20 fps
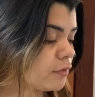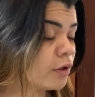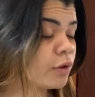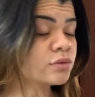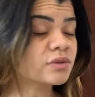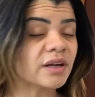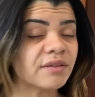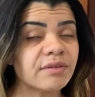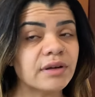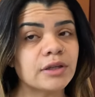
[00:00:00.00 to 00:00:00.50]

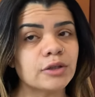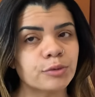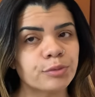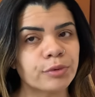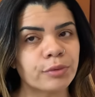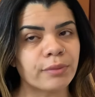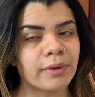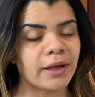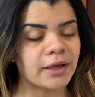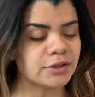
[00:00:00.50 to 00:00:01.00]
eu tava indo
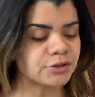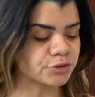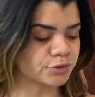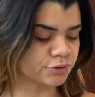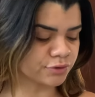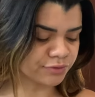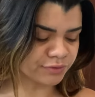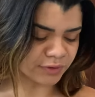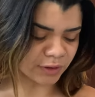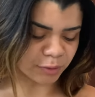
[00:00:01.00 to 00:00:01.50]
pro
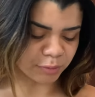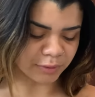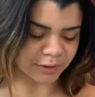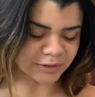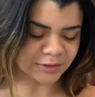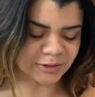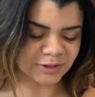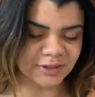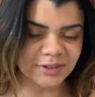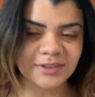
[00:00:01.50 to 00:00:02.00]
médico,
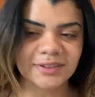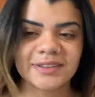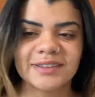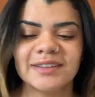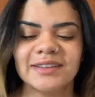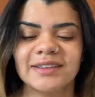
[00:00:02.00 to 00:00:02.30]
finalmente.